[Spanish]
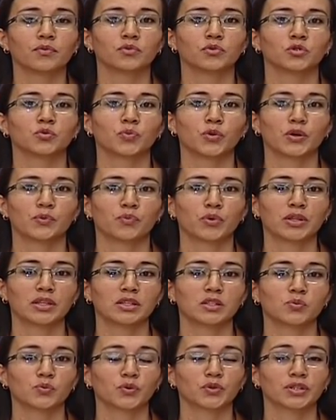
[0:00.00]
nos
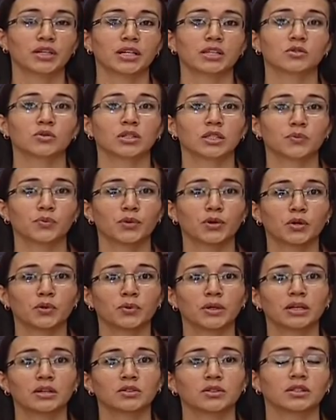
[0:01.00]
puede, disponer a su equipo de
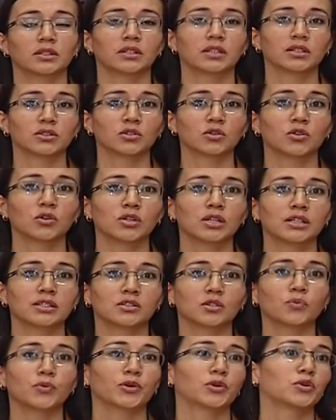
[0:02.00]
gobierno tener todo
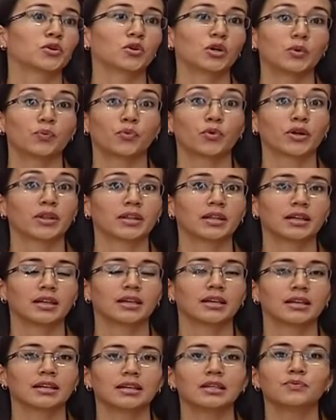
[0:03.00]
listo, pero no le
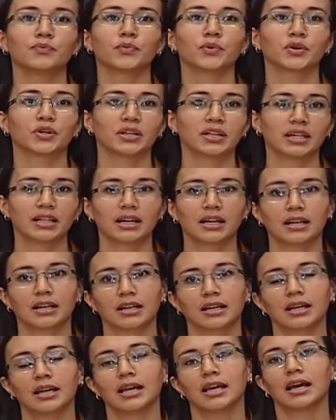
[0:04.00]
puede imponer
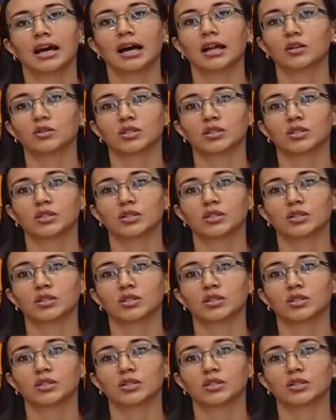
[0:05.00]
a